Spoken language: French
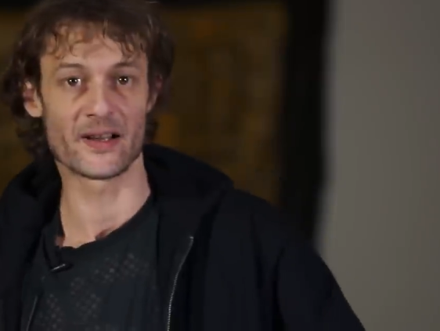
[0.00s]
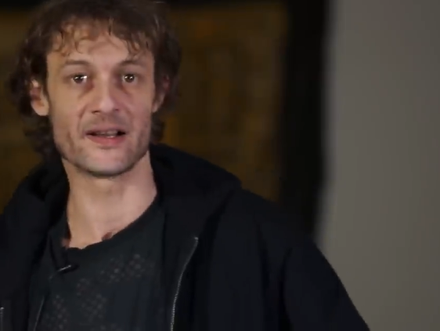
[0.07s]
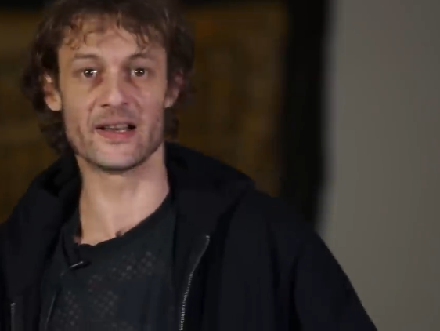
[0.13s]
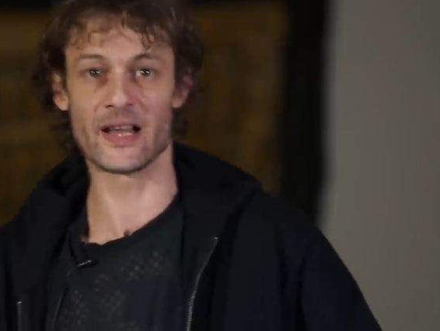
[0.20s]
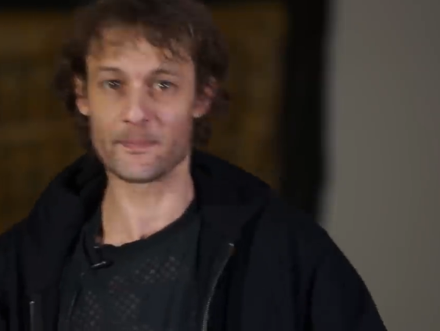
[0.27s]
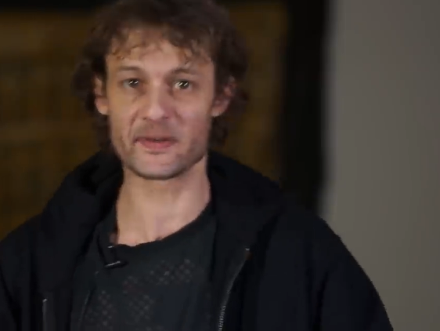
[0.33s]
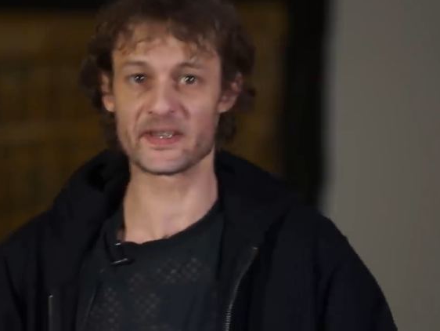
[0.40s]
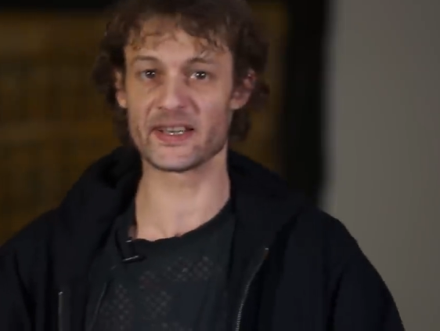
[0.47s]

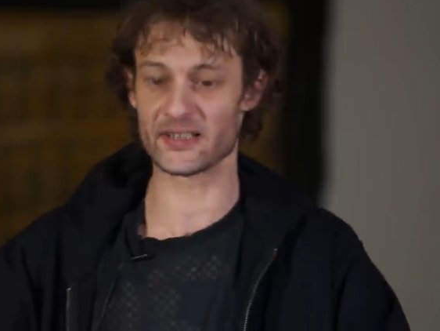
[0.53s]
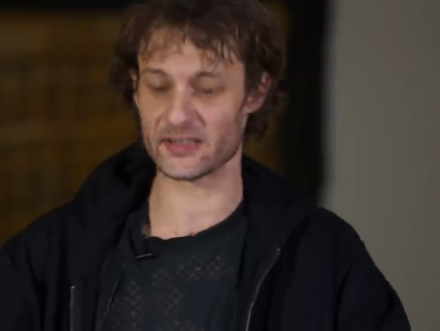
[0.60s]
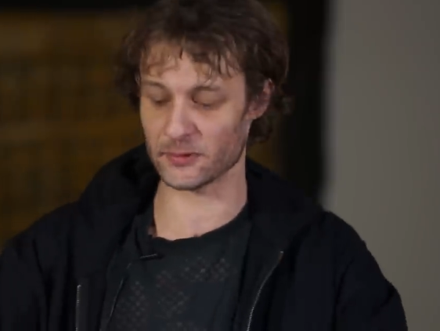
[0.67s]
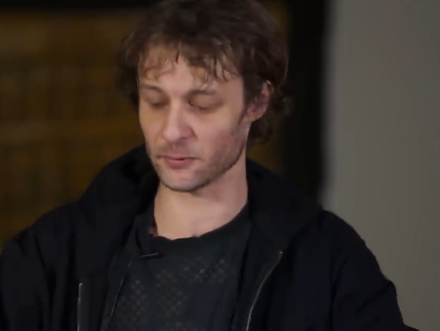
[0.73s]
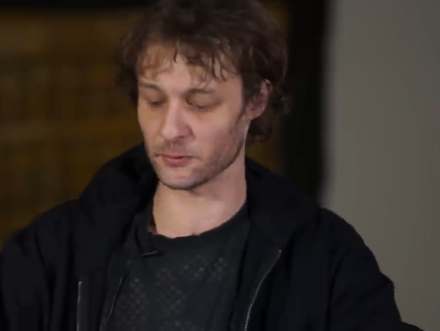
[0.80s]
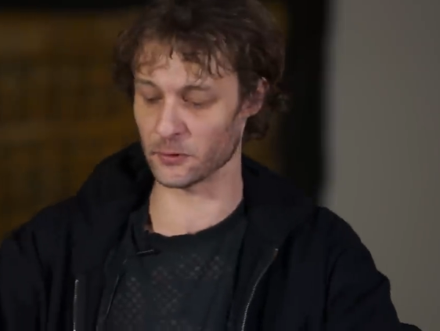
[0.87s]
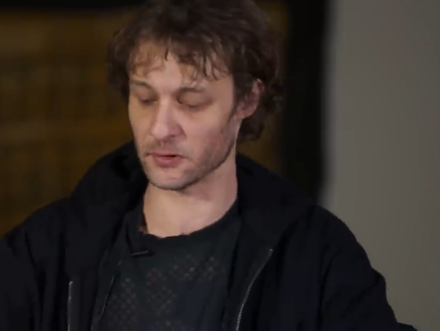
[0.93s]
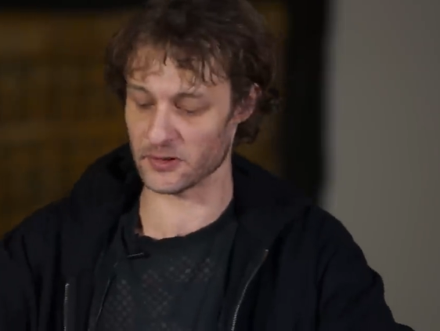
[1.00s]

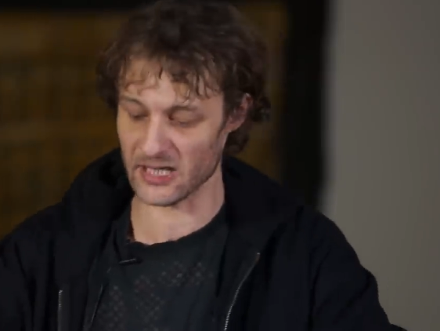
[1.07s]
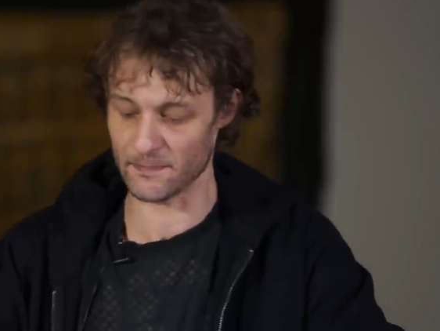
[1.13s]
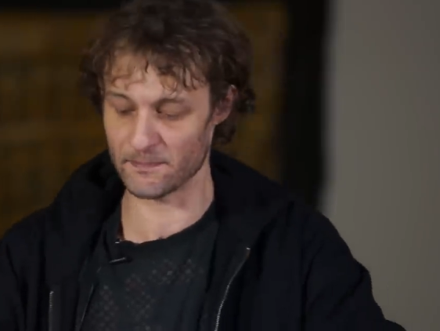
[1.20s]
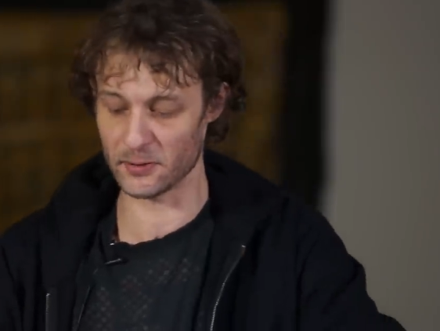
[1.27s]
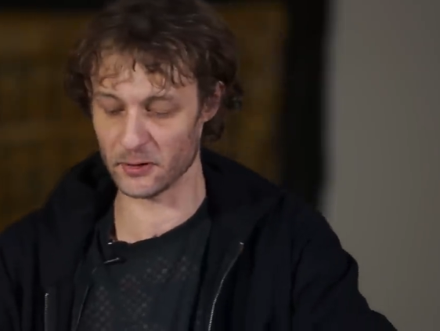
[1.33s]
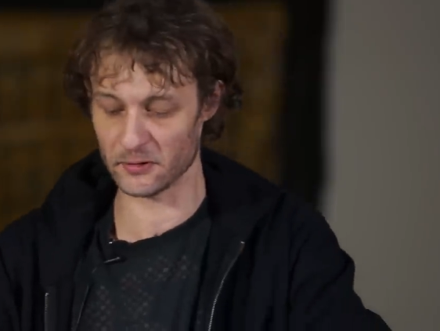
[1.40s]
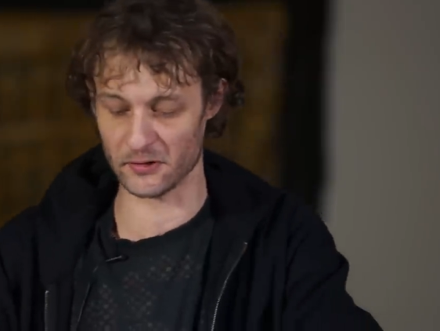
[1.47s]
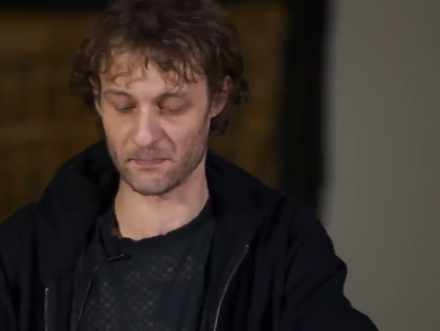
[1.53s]
lapidation de
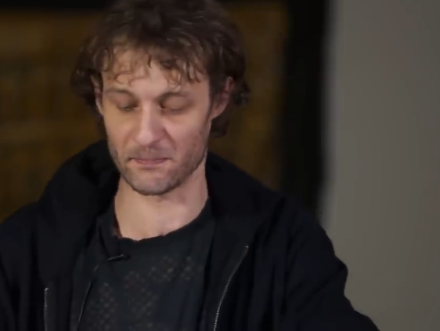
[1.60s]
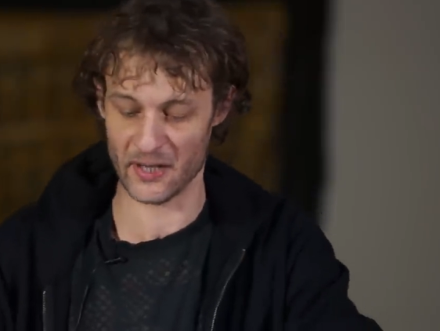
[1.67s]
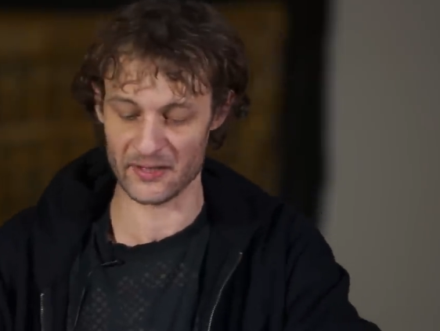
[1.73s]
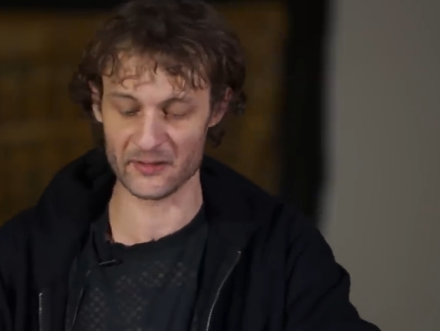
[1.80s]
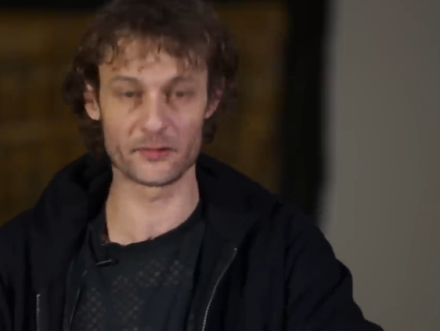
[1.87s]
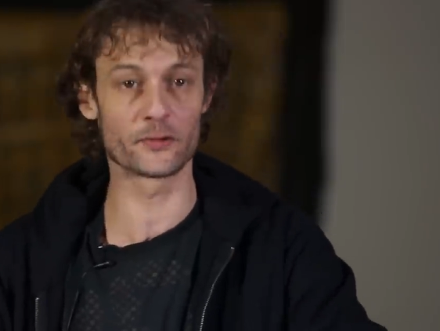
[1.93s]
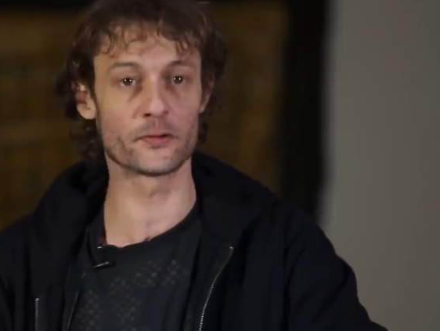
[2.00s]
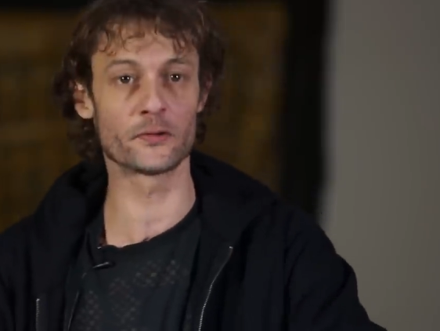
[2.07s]
capotes
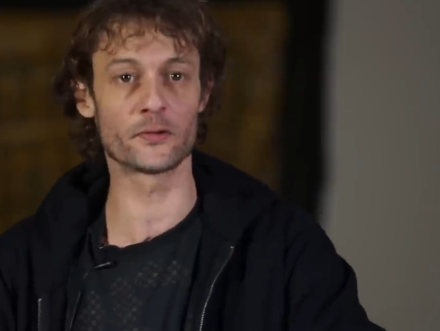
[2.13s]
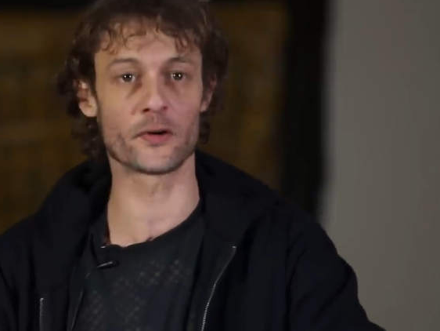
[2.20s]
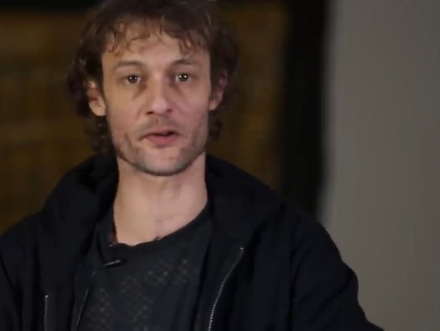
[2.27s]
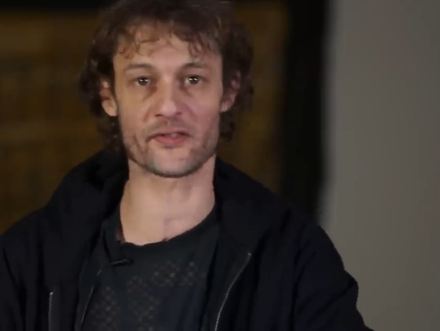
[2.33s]
pleines d'eau